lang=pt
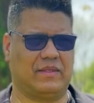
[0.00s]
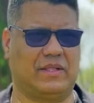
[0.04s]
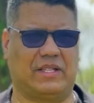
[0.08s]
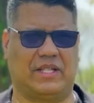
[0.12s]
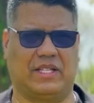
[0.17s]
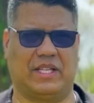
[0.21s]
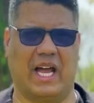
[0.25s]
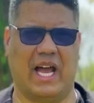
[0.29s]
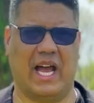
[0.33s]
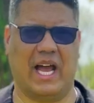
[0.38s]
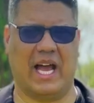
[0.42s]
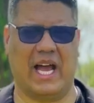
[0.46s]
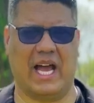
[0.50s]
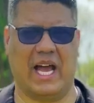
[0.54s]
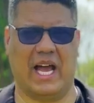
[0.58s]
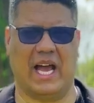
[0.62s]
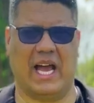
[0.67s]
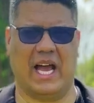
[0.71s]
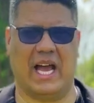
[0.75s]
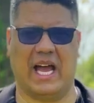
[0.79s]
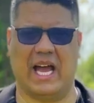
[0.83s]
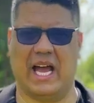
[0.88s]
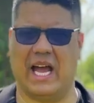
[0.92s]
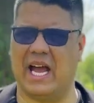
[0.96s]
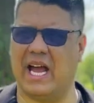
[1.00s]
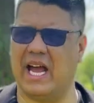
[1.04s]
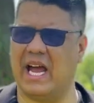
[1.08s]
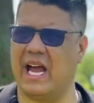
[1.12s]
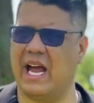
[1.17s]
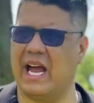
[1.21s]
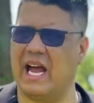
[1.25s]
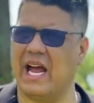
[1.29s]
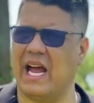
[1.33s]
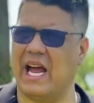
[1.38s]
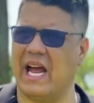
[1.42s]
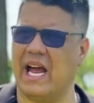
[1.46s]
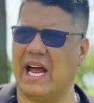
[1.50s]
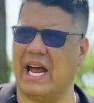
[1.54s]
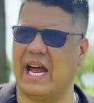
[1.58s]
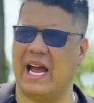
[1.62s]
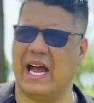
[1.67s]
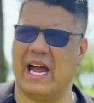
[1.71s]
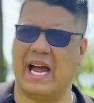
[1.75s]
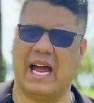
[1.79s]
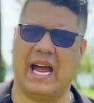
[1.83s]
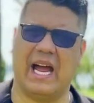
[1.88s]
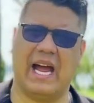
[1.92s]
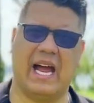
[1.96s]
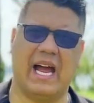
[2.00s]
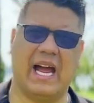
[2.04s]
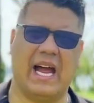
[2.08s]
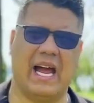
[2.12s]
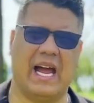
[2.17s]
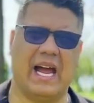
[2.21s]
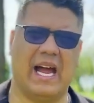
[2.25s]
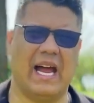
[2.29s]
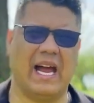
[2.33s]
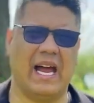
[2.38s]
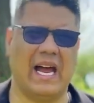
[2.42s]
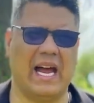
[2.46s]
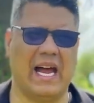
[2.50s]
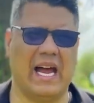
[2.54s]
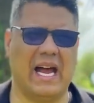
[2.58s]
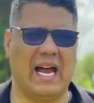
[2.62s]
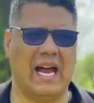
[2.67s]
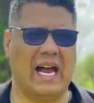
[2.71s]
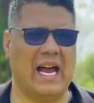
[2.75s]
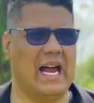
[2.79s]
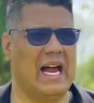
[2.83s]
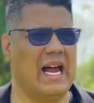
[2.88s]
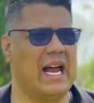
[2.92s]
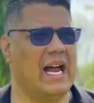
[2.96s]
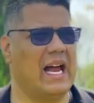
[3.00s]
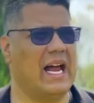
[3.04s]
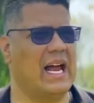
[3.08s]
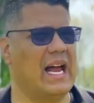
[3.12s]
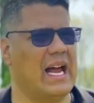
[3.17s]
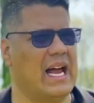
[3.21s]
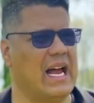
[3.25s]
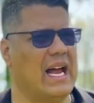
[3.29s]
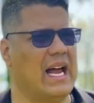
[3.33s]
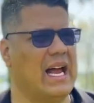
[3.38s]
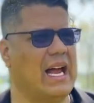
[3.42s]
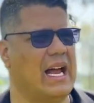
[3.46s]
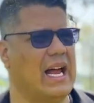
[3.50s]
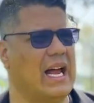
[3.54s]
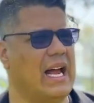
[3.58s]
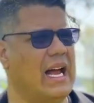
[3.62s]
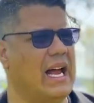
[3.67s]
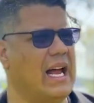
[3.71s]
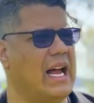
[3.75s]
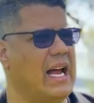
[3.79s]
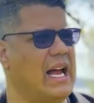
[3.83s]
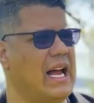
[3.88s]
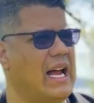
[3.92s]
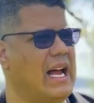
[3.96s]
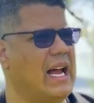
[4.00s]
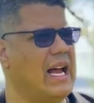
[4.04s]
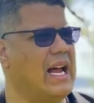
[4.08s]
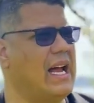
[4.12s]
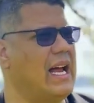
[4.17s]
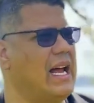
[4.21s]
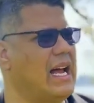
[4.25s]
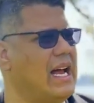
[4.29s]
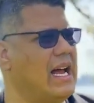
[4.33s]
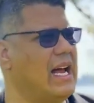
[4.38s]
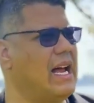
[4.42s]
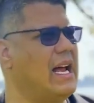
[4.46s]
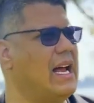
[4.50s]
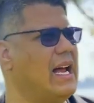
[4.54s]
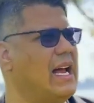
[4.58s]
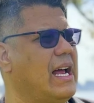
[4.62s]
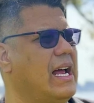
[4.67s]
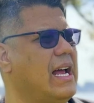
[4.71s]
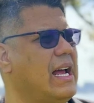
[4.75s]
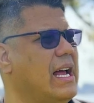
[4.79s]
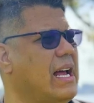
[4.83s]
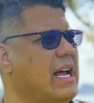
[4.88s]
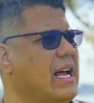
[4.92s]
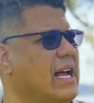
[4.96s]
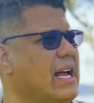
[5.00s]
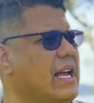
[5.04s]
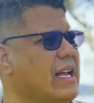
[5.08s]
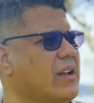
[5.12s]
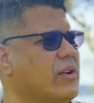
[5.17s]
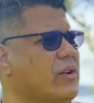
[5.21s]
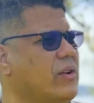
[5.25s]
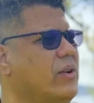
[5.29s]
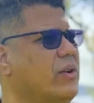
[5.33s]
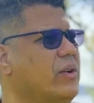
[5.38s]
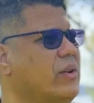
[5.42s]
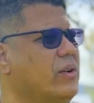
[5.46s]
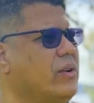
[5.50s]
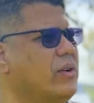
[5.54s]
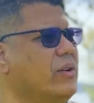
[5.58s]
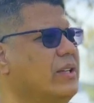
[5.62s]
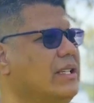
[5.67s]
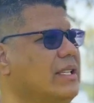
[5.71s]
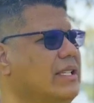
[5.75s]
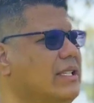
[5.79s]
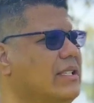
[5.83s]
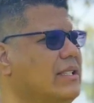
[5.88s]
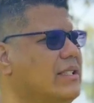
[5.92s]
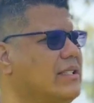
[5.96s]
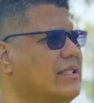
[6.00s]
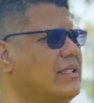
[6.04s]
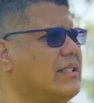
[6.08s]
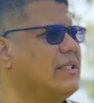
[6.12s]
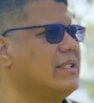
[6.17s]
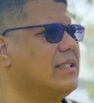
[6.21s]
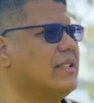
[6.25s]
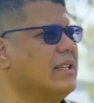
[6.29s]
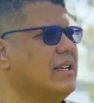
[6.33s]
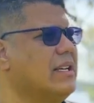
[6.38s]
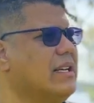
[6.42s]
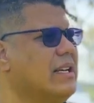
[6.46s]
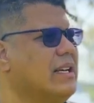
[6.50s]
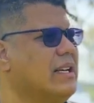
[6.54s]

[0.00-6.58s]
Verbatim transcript: Senhores!